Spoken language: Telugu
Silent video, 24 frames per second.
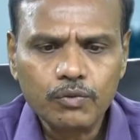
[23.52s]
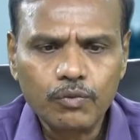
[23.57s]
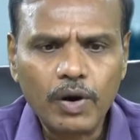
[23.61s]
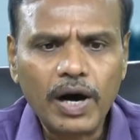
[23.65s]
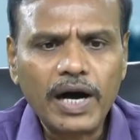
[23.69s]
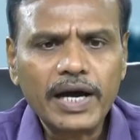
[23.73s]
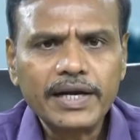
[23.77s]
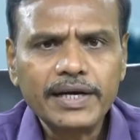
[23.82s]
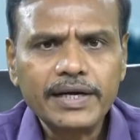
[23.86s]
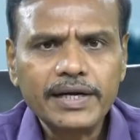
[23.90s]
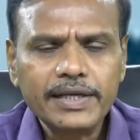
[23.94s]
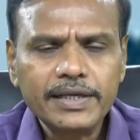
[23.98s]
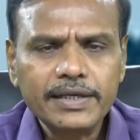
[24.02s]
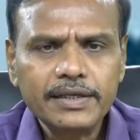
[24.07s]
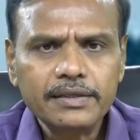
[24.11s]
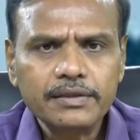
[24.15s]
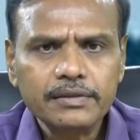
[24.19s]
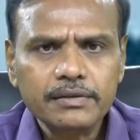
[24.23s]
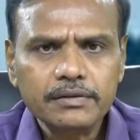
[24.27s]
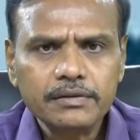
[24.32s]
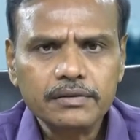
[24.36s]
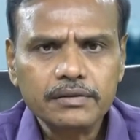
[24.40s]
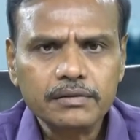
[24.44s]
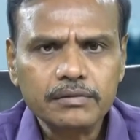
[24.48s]
వారిని
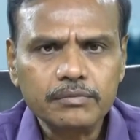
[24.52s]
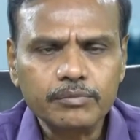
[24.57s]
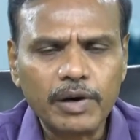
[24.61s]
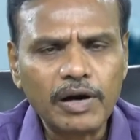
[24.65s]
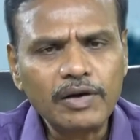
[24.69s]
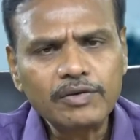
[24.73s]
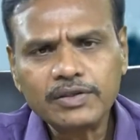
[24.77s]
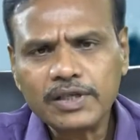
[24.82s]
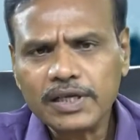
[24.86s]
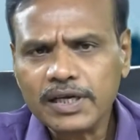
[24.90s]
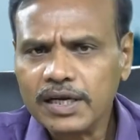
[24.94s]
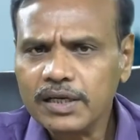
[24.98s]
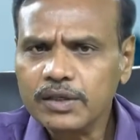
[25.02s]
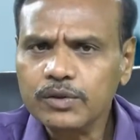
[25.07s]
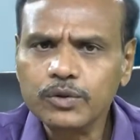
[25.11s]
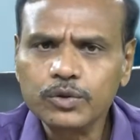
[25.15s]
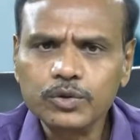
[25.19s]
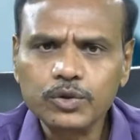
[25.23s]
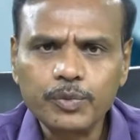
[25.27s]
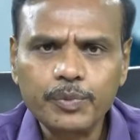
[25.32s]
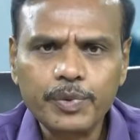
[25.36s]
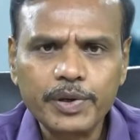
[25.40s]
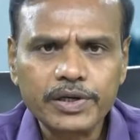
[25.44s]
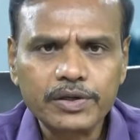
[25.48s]
భావితరాలు
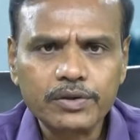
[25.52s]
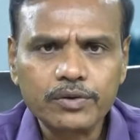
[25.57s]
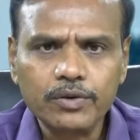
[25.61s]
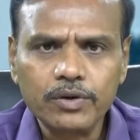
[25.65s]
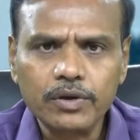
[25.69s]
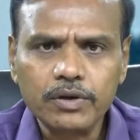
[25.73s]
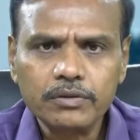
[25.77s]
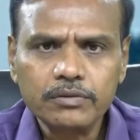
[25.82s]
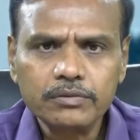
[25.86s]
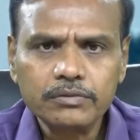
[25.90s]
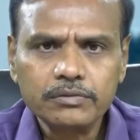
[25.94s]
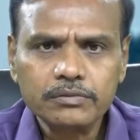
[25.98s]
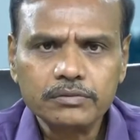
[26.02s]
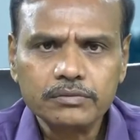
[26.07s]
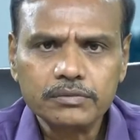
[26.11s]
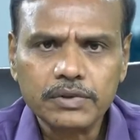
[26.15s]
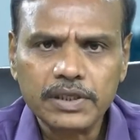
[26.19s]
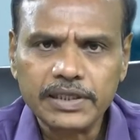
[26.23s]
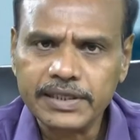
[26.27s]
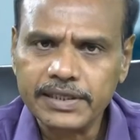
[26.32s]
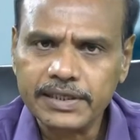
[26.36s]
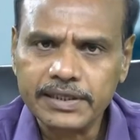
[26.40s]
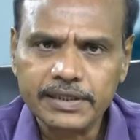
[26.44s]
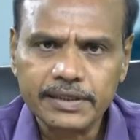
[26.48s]
గుర్తుపెట్టుకోవటం
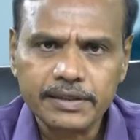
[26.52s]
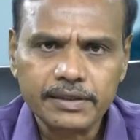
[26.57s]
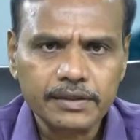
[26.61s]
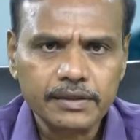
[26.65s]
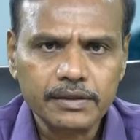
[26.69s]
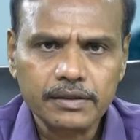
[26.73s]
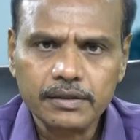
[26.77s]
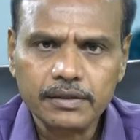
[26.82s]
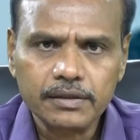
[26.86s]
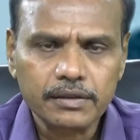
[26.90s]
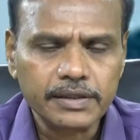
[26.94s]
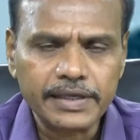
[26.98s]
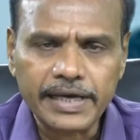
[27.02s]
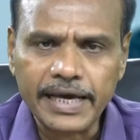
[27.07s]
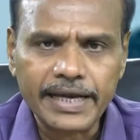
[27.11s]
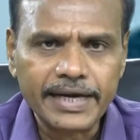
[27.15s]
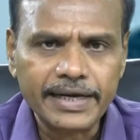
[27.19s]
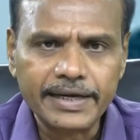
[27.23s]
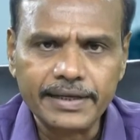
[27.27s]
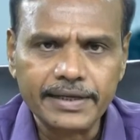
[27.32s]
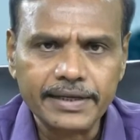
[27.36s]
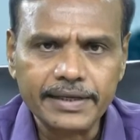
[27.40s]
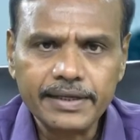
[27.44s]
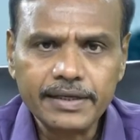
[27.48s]
అది
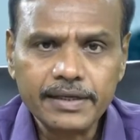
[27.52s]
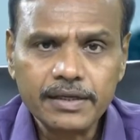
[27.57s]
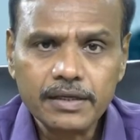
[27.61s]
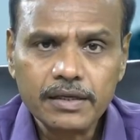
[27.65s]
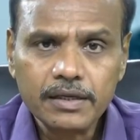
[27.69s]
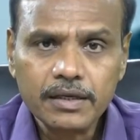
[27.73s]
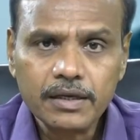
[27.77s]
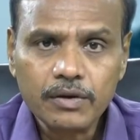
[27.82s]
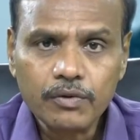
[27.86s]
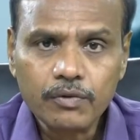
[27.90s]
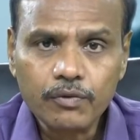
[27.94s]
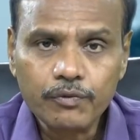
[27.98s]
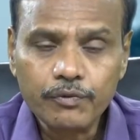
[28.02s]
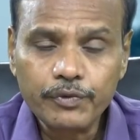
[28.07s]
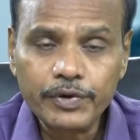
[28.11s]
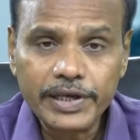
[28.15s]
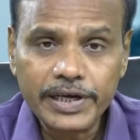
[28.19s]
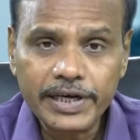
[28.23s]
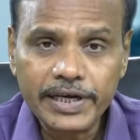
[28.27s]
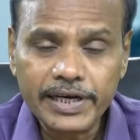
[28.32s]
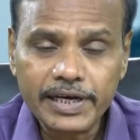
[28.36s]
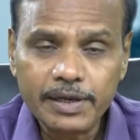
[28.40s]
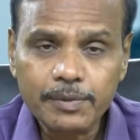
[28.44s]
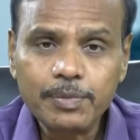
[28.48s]
గ్యారంటీ
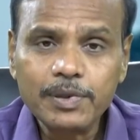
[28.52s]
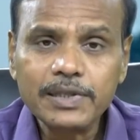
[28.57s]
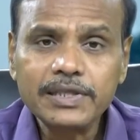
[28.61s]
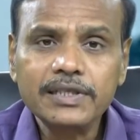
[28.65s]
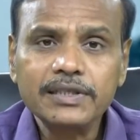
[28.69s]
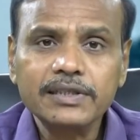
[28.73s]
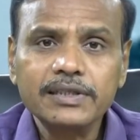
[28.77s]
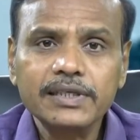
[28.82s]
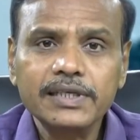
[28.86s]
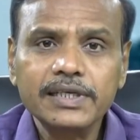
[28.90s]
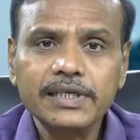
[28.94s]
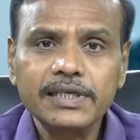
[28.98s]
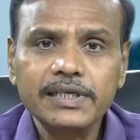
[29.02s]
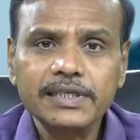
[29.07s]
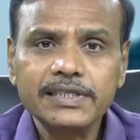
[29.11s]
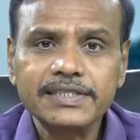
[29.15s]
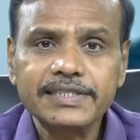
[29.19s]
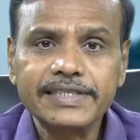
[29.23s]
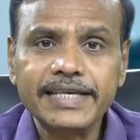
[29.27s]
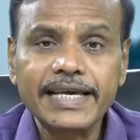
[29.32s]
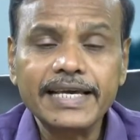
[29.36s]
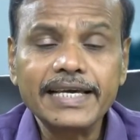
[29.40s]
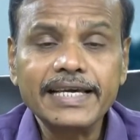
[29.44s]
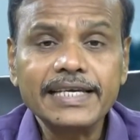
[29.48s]
వీరి నిబద్ధతని
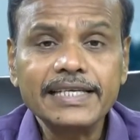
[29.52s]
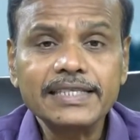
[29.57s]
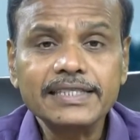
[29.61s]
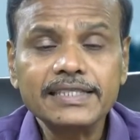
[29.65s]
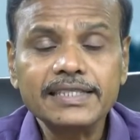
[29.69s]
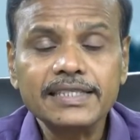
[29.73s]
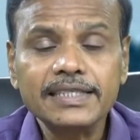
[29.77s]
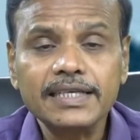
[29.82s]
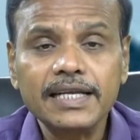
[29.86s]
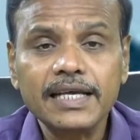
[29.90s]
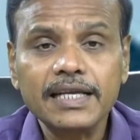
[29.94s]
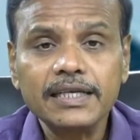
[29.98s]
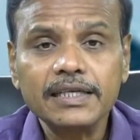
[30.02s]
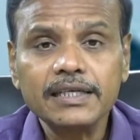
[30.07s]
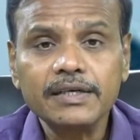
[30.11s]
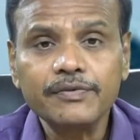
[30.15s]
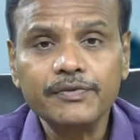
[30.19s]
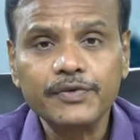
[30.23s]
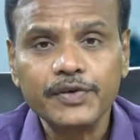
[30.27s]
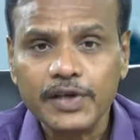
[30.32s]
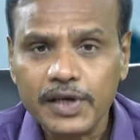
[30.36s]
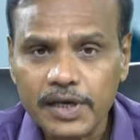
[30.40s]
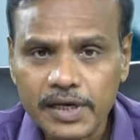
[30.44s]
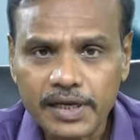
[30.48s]
శంకించటానికి
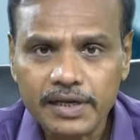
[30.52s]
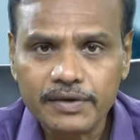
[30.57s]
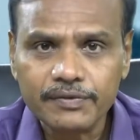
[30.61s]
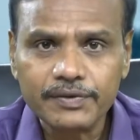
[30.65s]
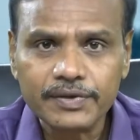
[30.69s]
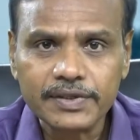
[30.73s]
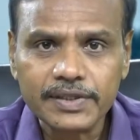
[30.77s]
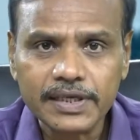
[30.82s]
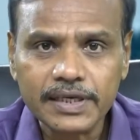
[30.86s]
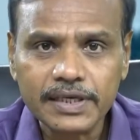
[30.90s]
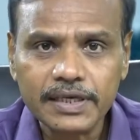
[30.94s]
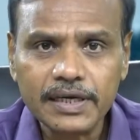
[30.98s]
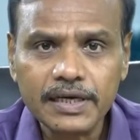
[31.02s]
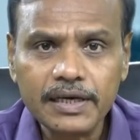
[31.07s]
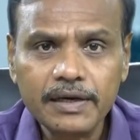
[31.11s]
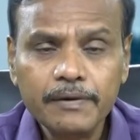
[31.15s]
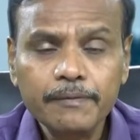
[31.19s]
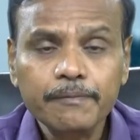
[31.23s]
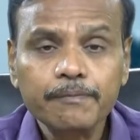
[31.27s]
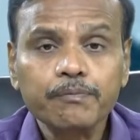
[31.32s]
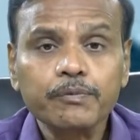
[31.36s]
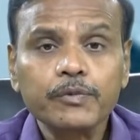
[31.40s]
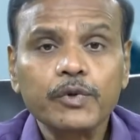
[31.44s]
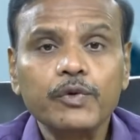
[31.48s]
వీలు లేని విధంగా
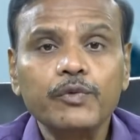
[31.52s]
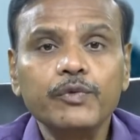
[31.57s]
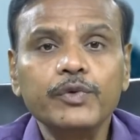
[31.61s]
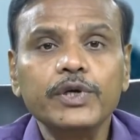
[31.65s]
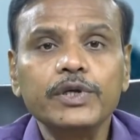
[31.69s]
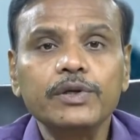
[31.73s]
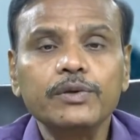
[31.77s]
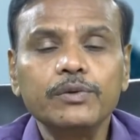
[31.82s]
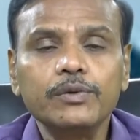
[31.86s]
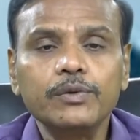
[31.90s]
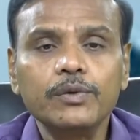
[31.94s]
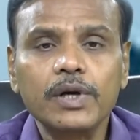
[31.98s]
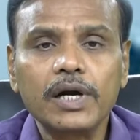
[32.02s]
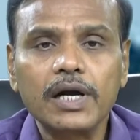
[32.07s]
వీరు